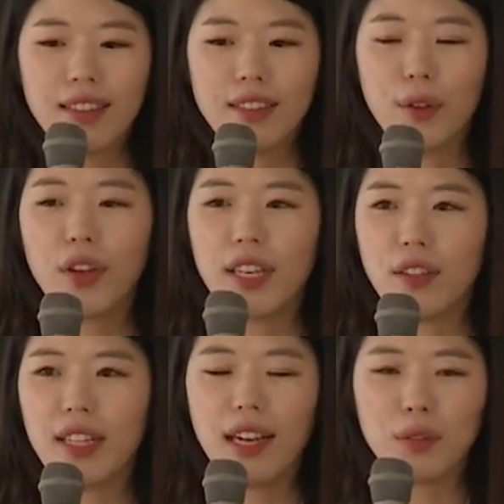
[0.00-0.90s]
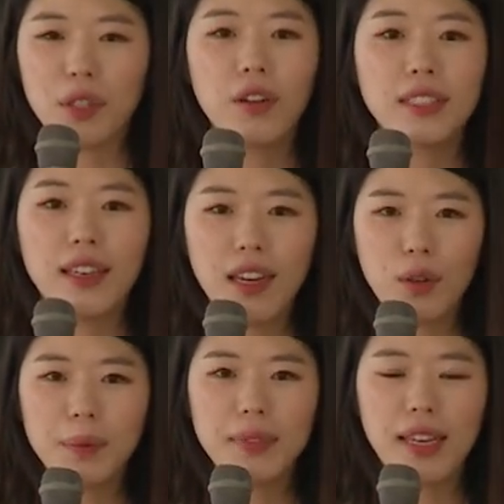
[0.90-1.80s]
영역에서 내가 또 성장을
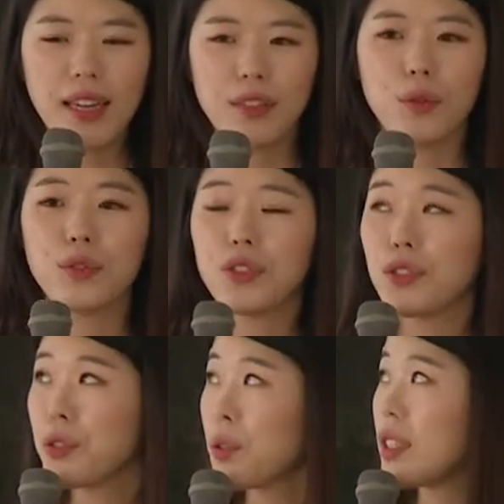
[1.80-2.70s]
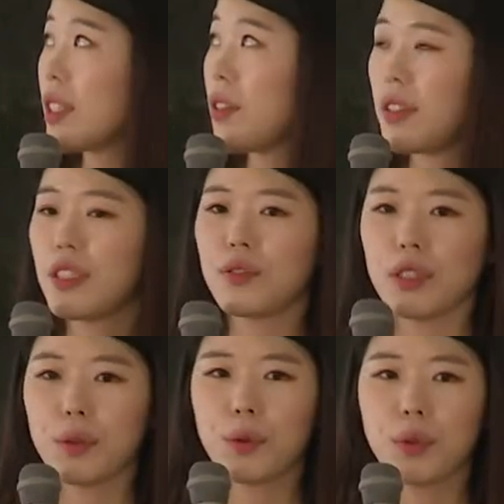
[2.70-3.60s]
하고 싶다라는 욕구를 충족시켜 드릴 수
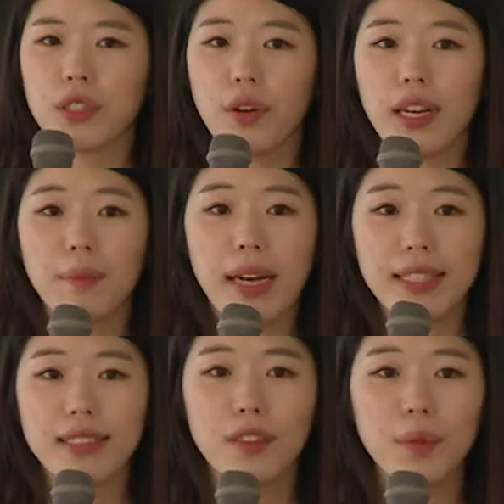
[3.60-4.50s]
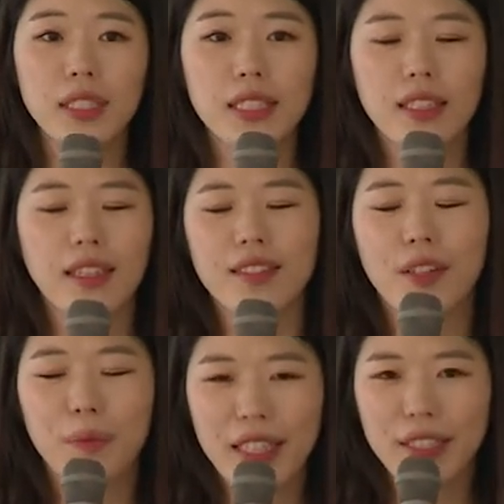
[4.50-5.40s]
있도록 저희가 많은 서비스,
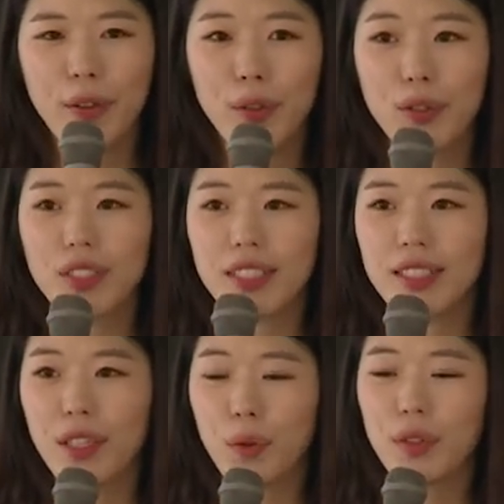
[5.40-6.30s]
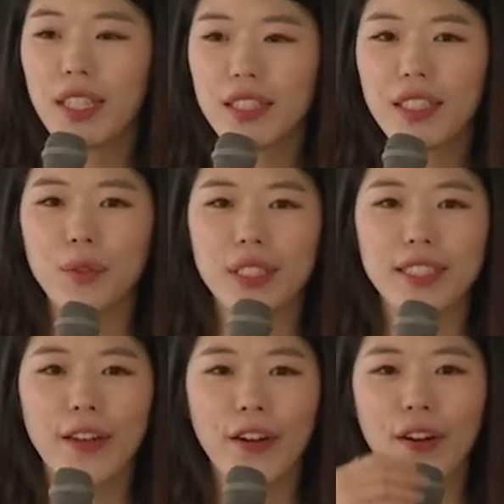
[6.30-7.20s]
많은 교육들을 제공을 해드리고
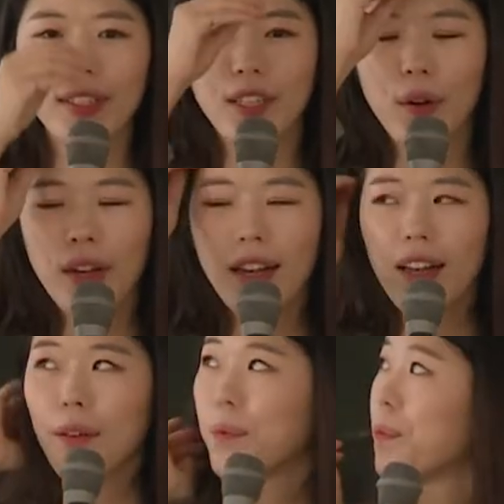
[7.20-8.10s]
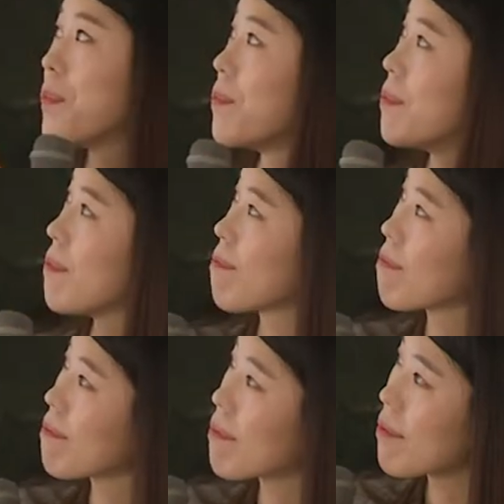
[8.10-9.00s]
있어요. 그래서 음,
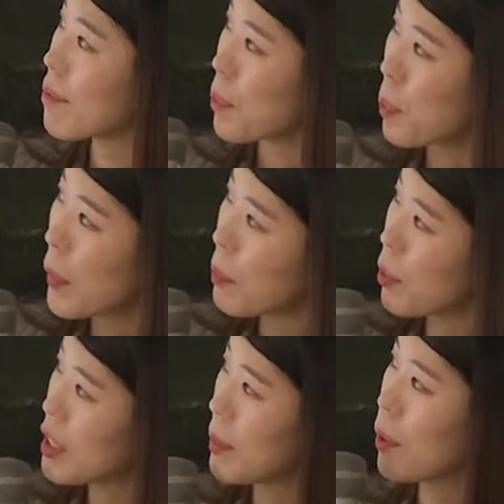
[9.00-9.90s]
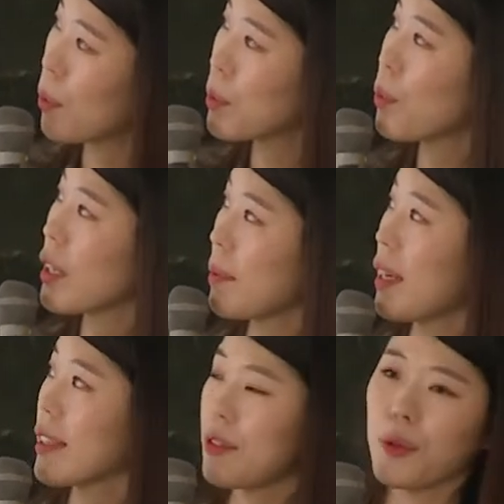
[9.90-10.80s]
보시면 공통
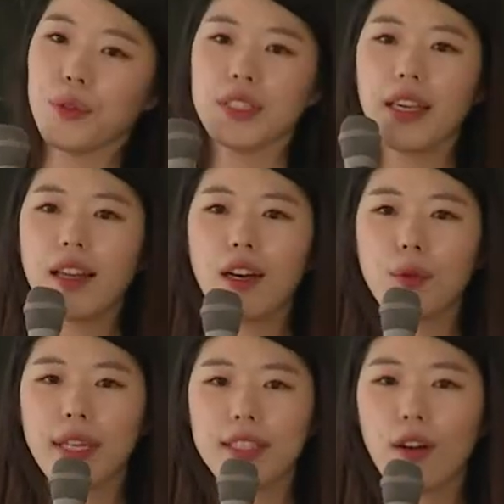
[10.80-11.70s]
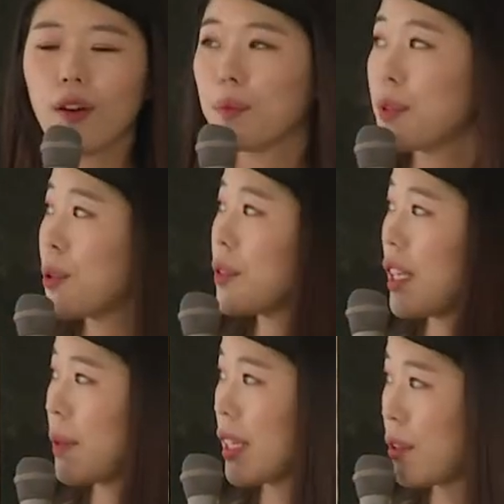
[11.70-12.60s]
기반 교육 체계라고 해서
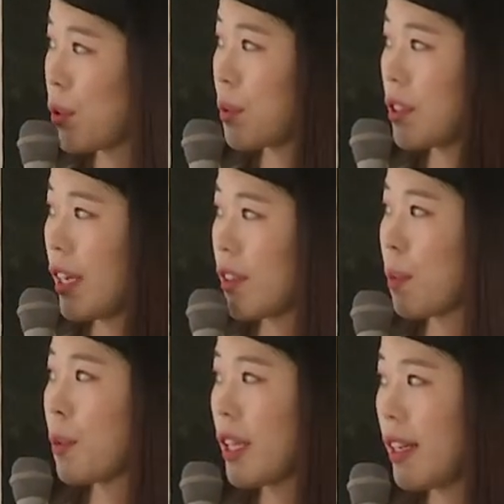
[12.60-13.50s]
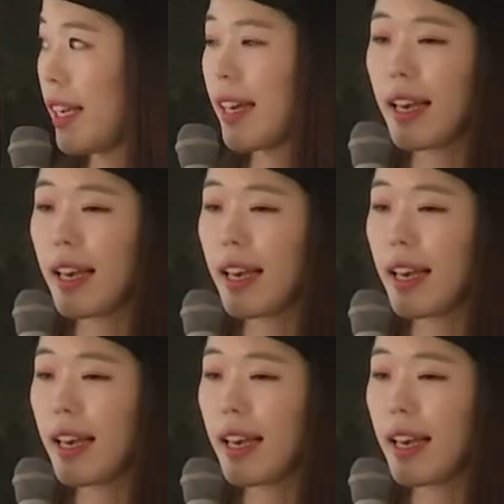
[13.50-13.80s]
프로그래밍 기초부터 해서 모델링,